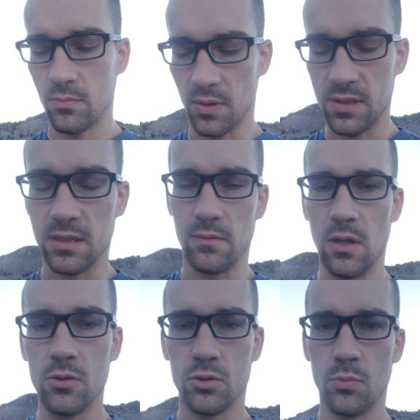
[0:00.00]

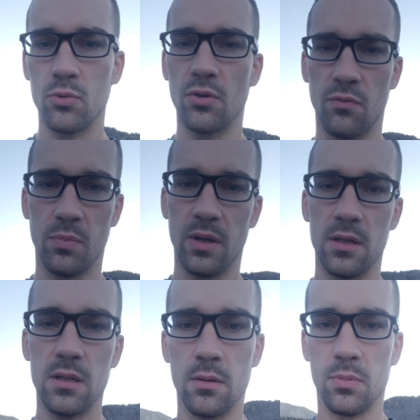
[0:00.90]
представляю, что будет
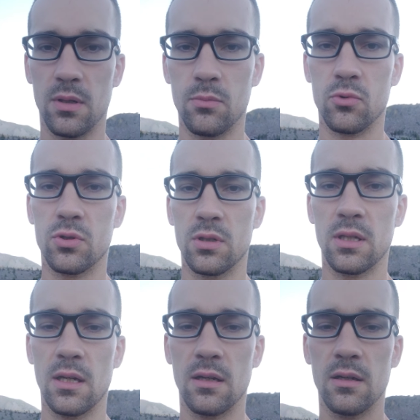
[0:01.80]
впереди, потому что
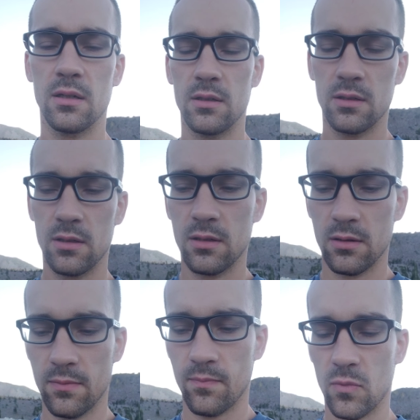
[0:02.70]
я
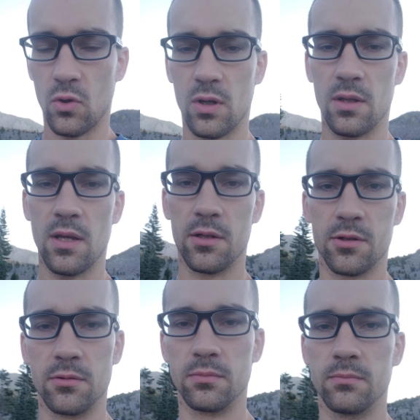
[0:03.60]
только
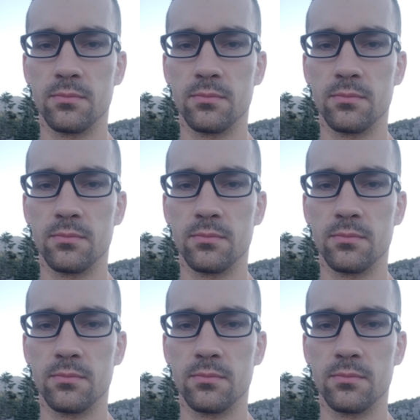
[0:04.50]
начал.